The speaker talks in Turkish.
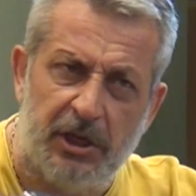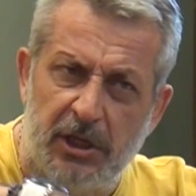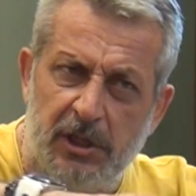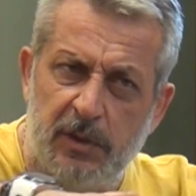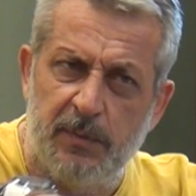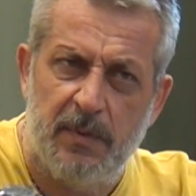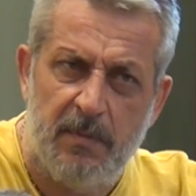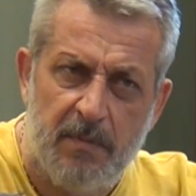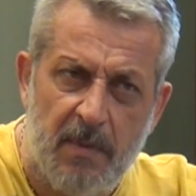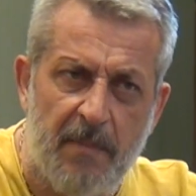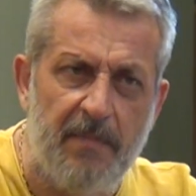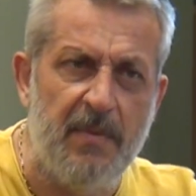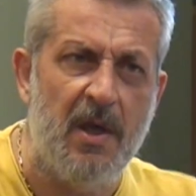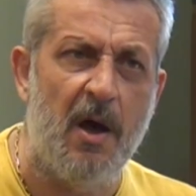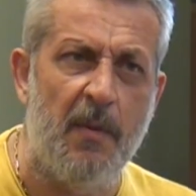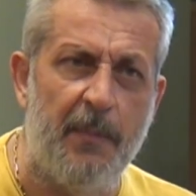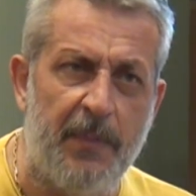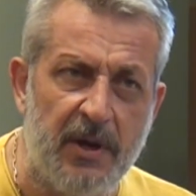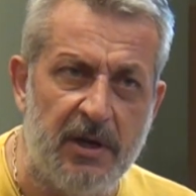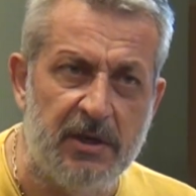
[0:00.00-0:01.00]
içeriz
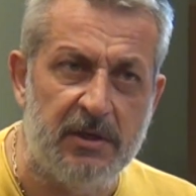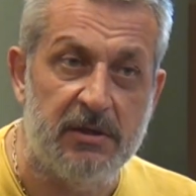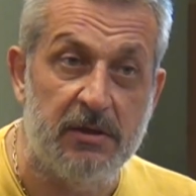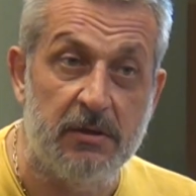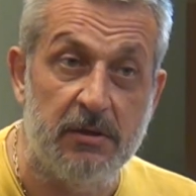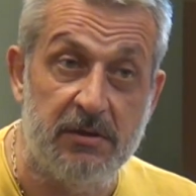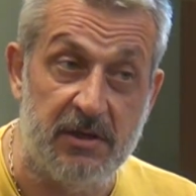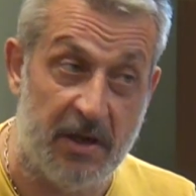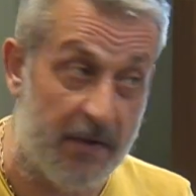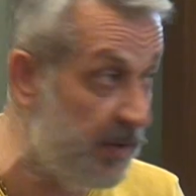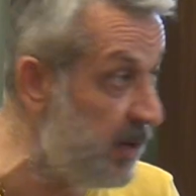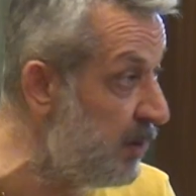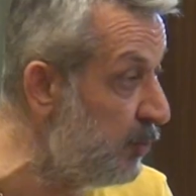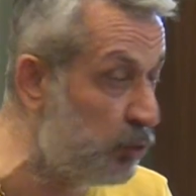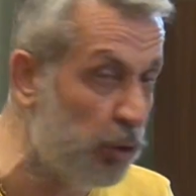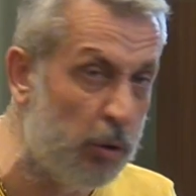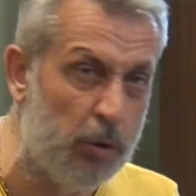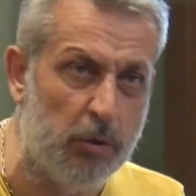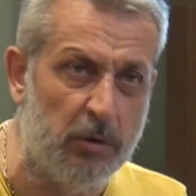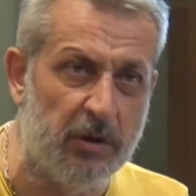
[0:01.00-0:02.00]
bilmem ne yaparız.
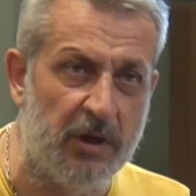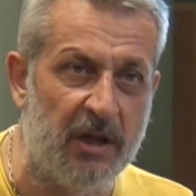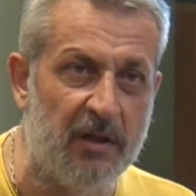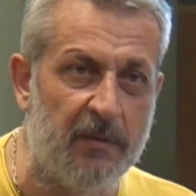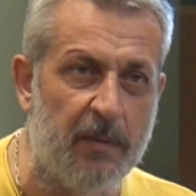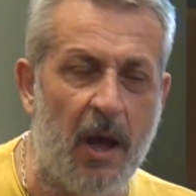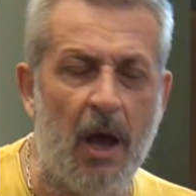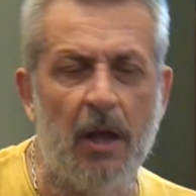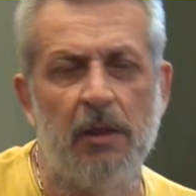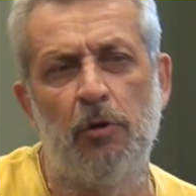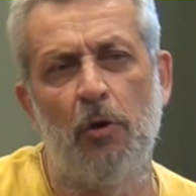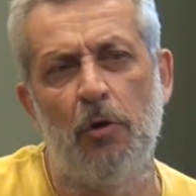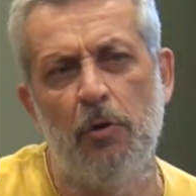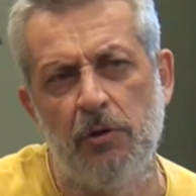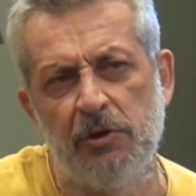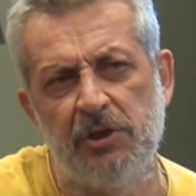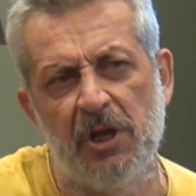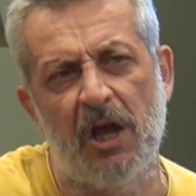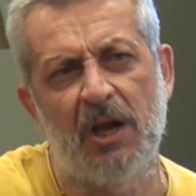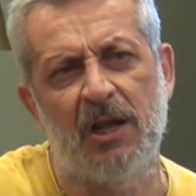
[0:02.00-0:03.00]
Sevenim çok olur dedim. Ha
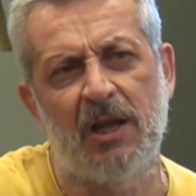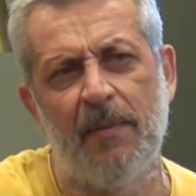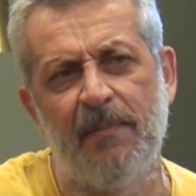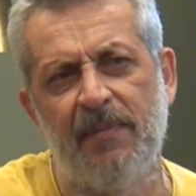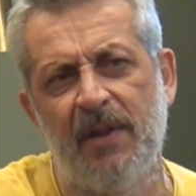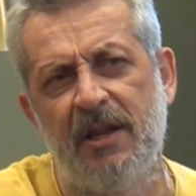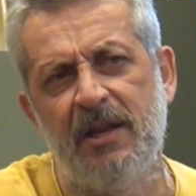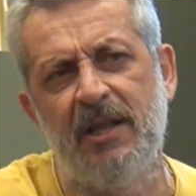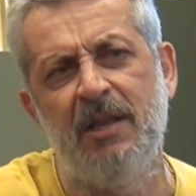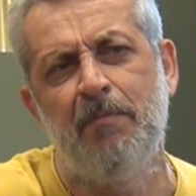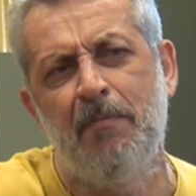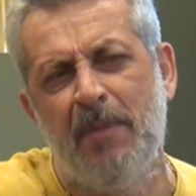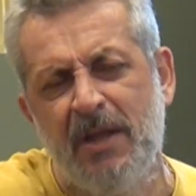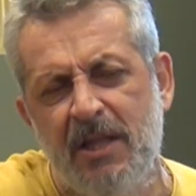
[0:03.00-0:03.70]
dönünce arkamdan